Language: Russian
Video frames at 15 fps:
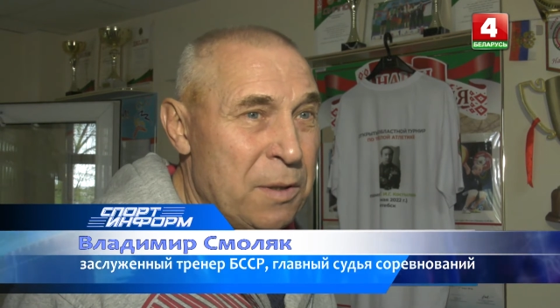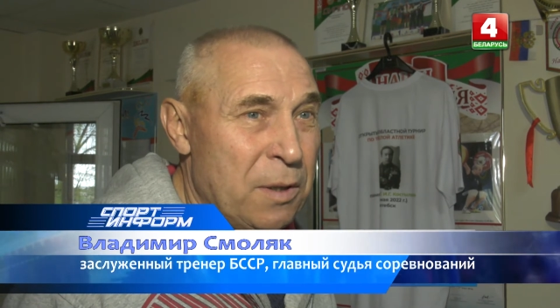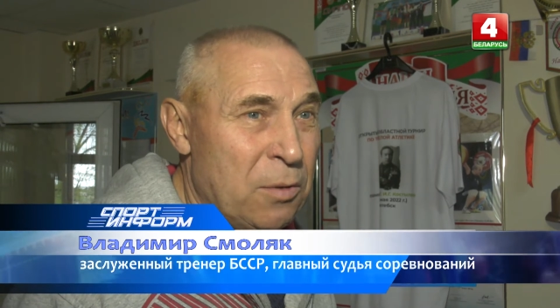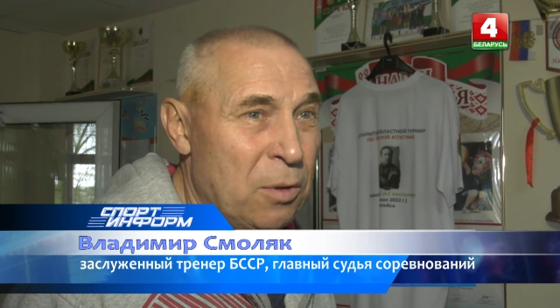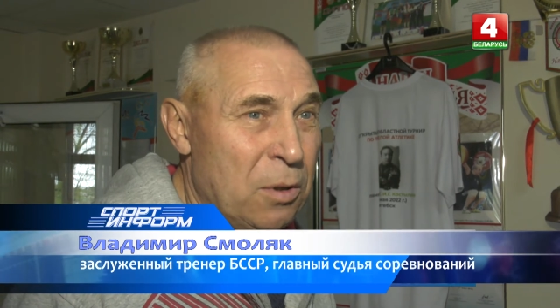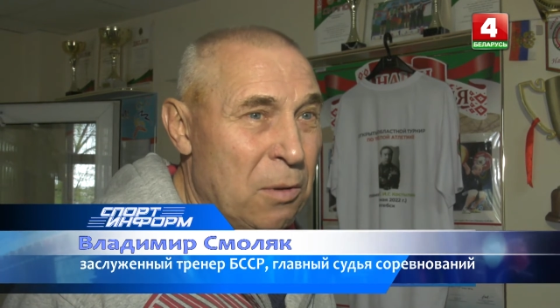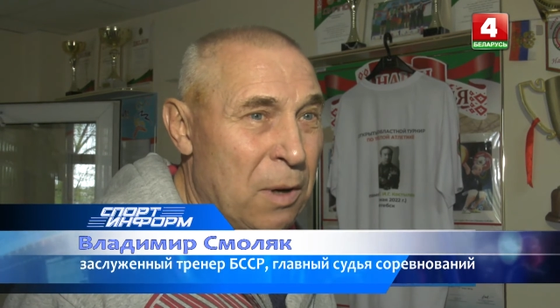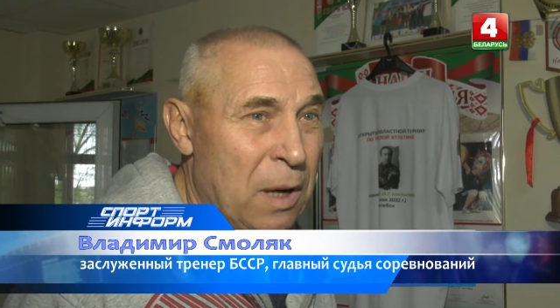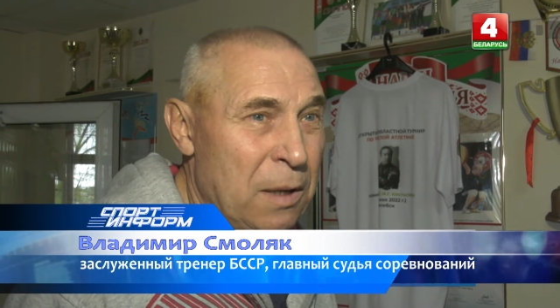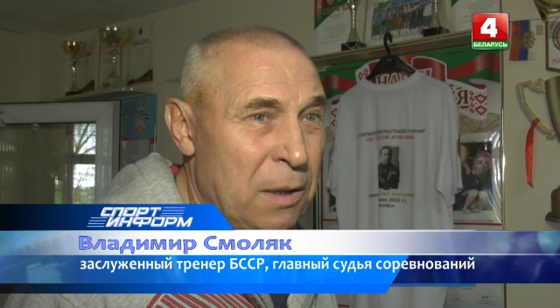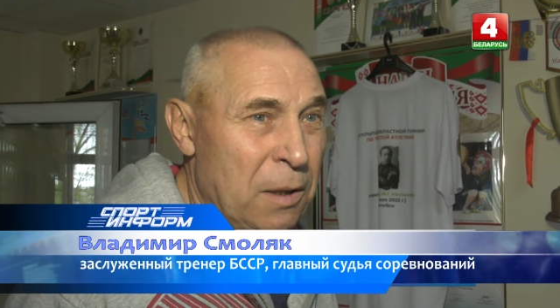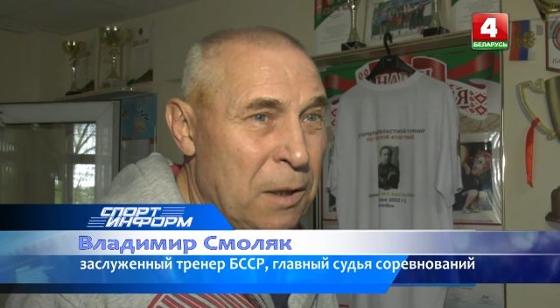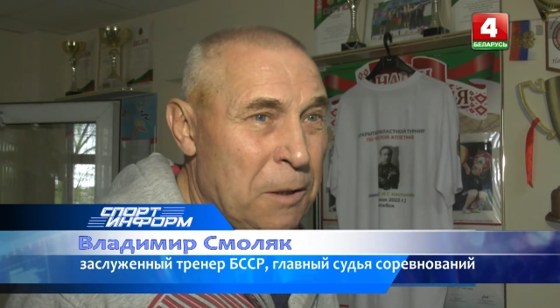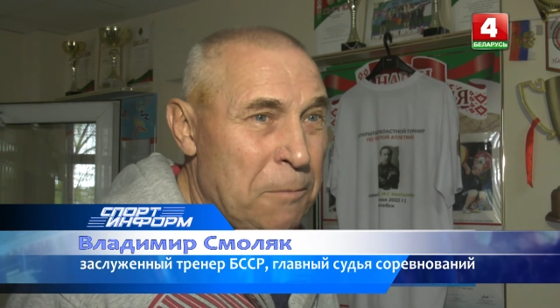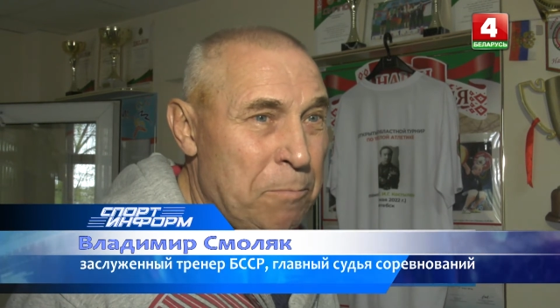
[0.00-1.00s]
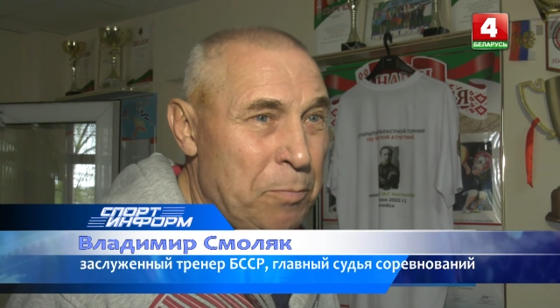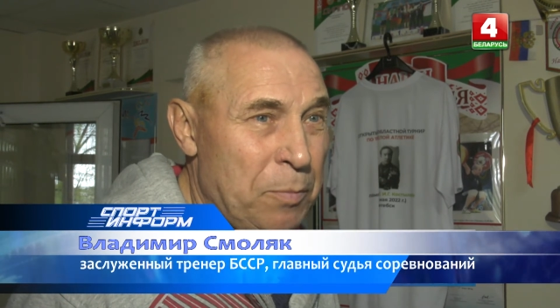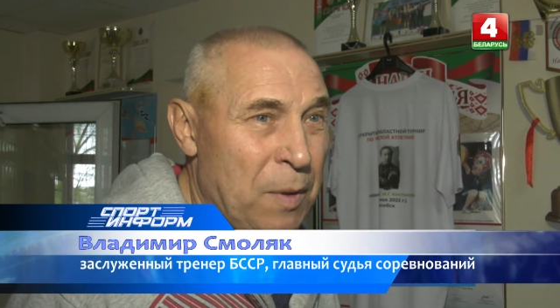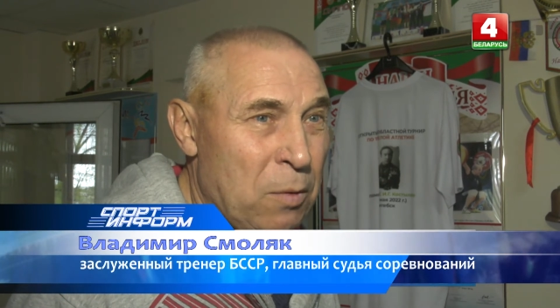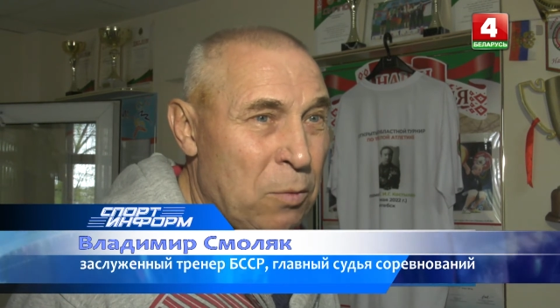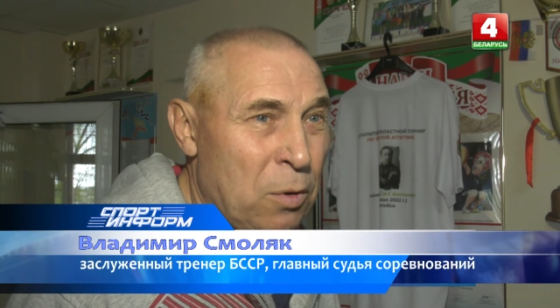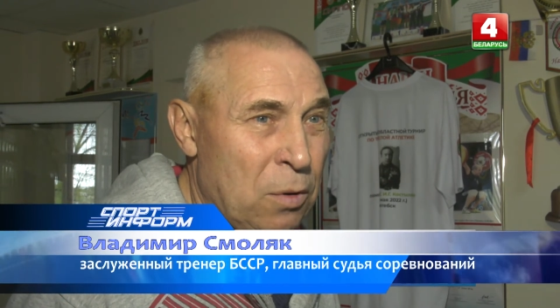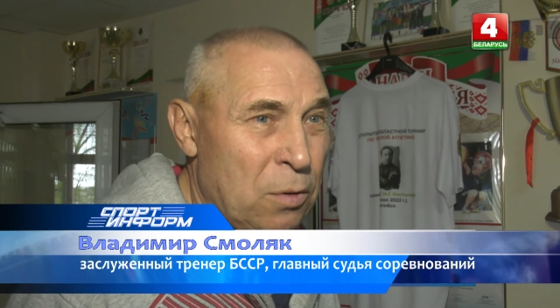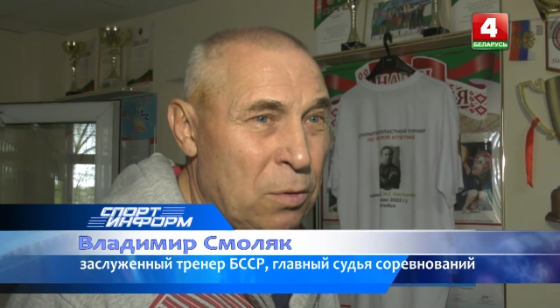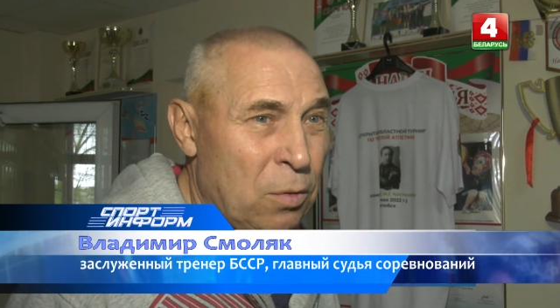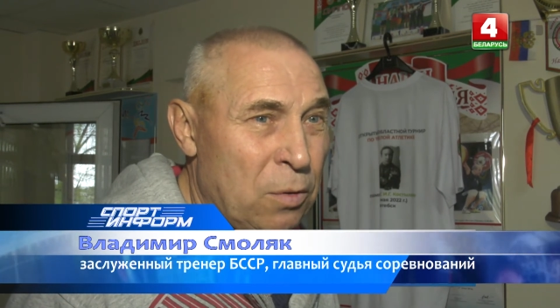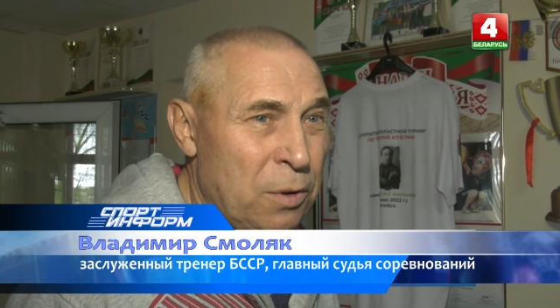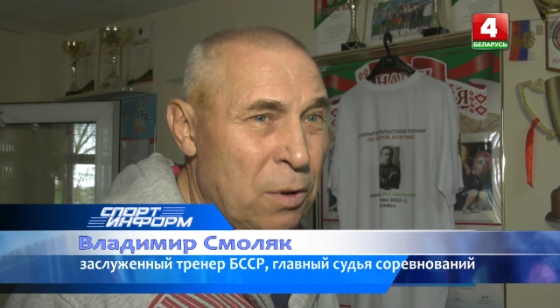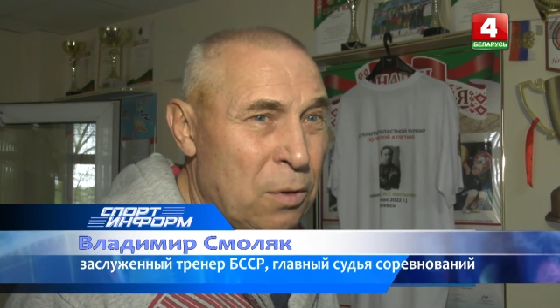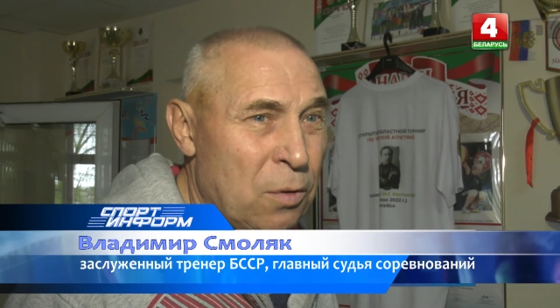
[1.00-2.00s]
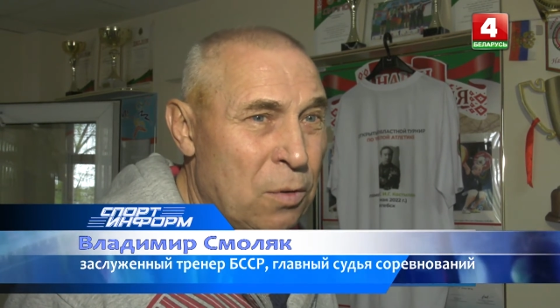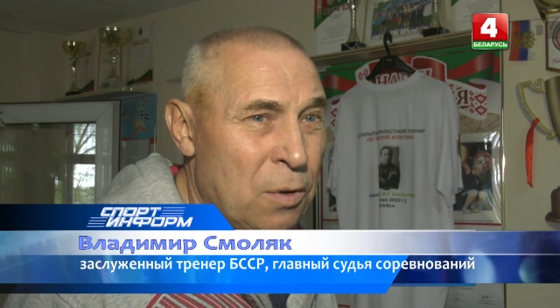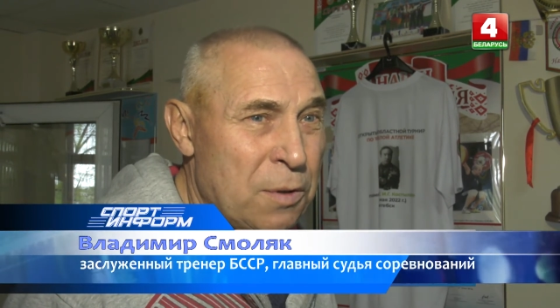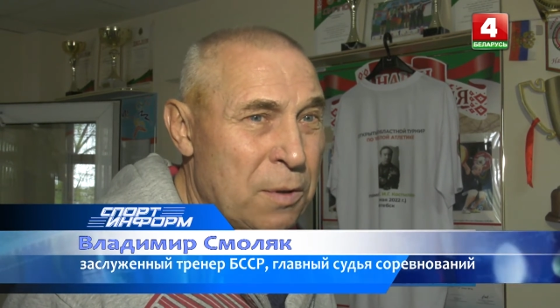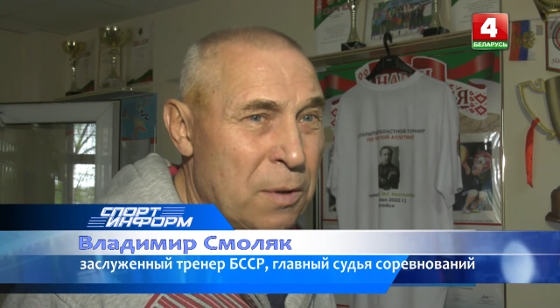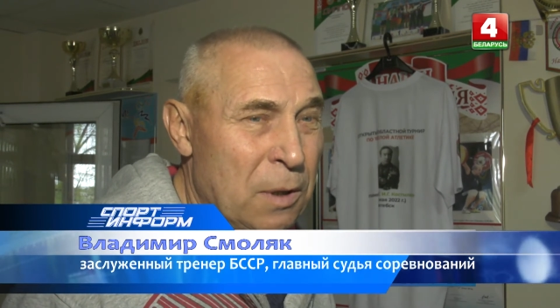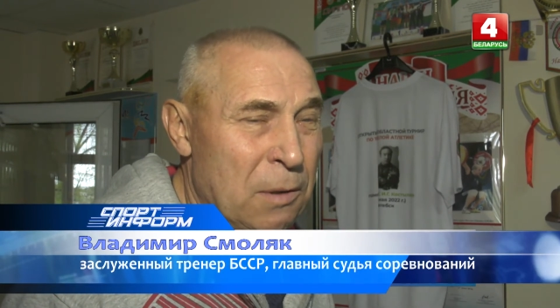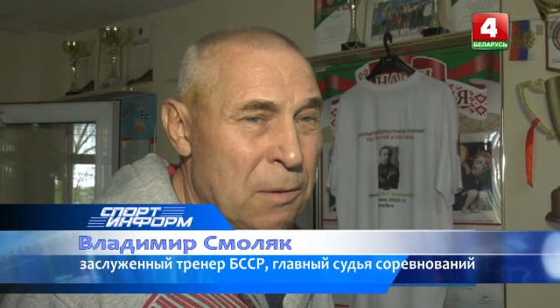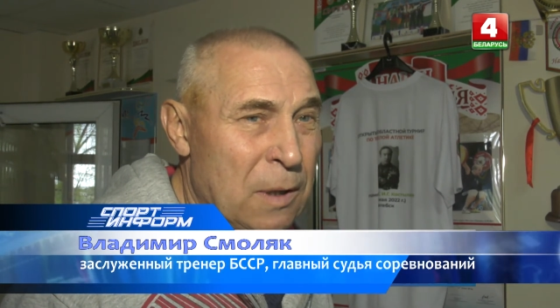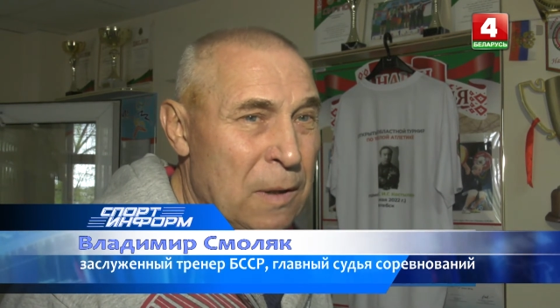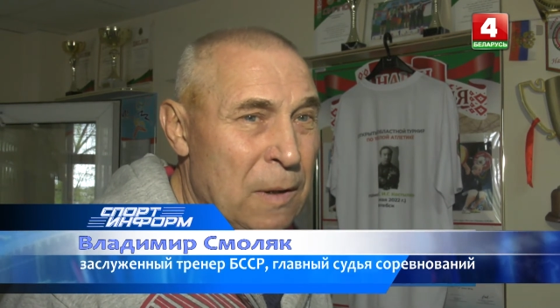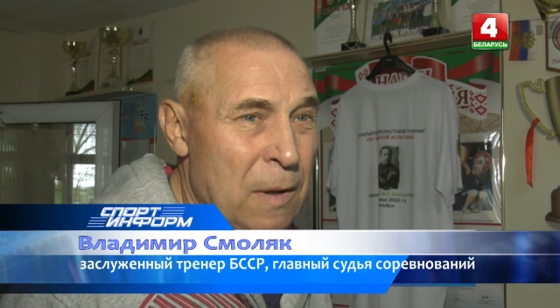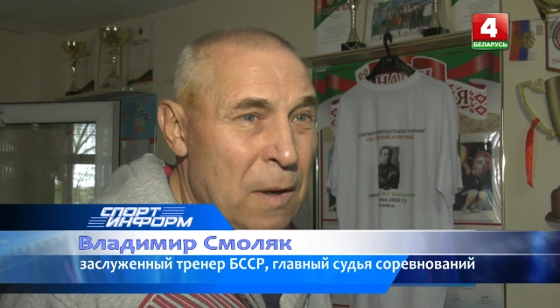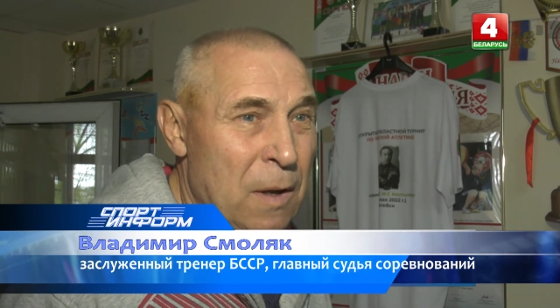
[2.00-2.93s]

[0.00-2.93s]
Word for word: соревнование, вот, турнир Костолева.